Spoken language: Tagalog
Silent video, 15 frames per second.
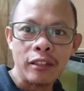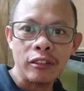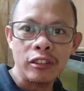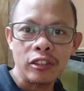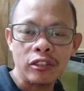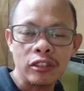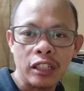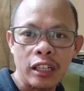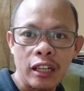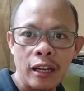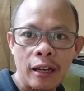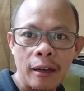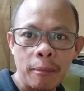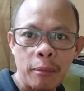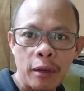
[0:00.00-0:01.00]
ngayon yung
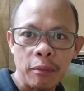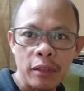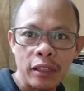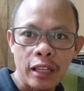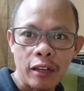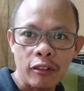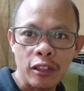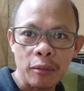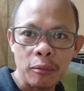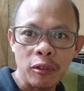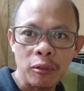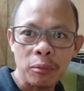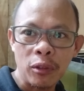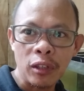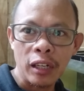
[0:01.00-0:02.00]
uh, pagbinta ko ng
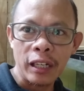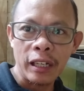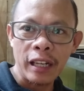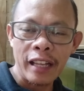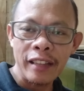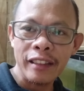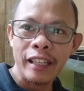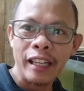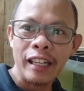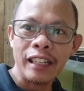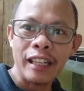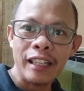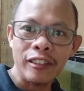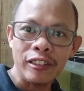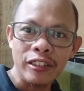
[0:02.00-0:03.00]
blue polar.
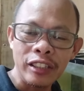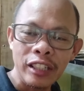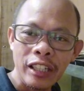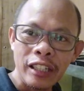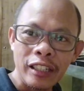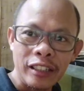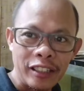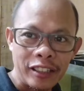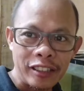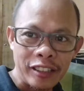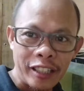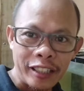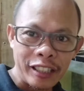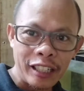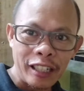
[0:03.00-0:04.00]
Until ngayon,
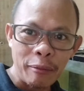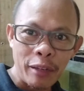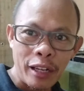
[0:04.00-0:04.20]
nag-start na